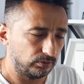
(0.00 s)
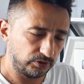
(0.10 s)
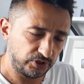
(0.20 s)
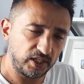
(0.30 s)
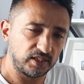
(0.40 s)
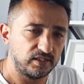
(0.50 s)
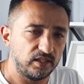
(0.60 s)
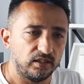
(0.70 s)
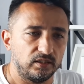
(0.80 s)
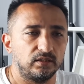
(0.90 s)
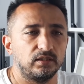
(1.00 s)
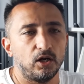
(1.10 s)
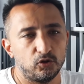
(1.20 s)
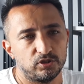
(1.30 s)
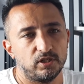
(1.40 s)
cihazda
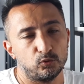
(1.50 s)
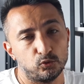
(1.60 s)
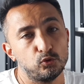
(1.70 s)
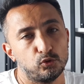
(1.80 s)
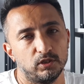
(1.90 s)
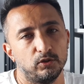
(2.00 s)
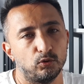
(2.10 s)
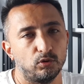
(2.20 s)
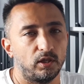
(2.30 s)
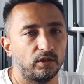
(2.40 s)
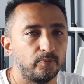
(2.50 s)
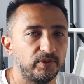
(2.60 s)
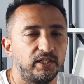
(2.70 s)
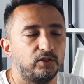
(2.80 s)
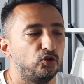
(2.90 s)
daha önce uzun süredir kullanılan
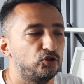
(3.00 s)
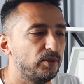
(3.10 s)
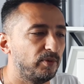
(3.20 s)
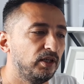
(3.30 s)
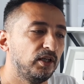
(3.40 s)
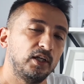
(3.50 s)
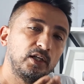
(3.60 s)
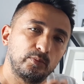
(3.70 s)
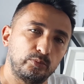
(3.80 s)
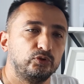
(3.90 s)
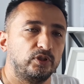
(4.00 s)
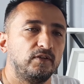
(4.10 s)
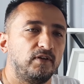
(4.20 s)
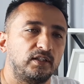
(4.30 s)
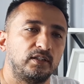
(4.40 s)
bir teknoloji ama bunda
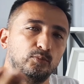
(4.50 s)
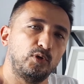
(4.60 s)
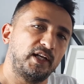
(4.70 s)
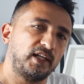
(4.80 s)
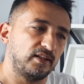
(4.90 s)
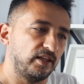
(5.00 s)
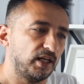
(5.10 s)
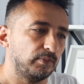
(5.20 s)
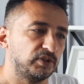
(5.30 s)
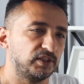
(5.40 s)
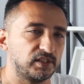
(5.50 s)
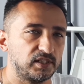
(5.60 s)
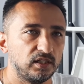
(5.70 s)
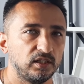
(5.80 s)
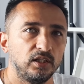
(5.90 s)
da var. Bu hareketleri
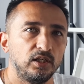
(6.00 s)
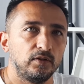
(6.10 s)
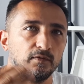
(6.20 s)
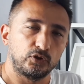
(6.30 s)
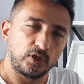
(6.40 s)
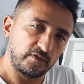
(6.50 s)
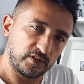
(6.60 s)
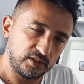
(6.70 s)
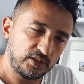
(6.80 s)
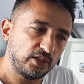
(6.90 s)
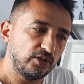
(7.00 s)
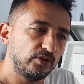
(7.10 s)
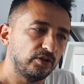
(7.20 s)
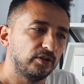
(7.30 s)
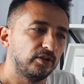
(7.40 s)
yaptığınızda fotoğrafınızı
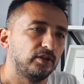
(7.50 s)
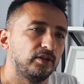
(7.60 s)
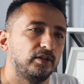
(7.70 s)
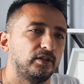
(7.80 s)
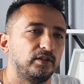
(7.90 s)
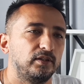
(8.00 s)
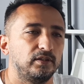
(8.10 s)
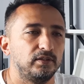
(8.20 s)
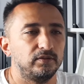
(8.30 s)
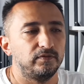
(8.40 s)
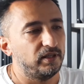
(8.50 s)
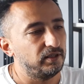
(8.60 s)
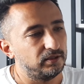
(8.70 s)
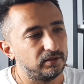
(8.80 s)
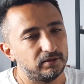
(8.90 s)
çekiyor e, ve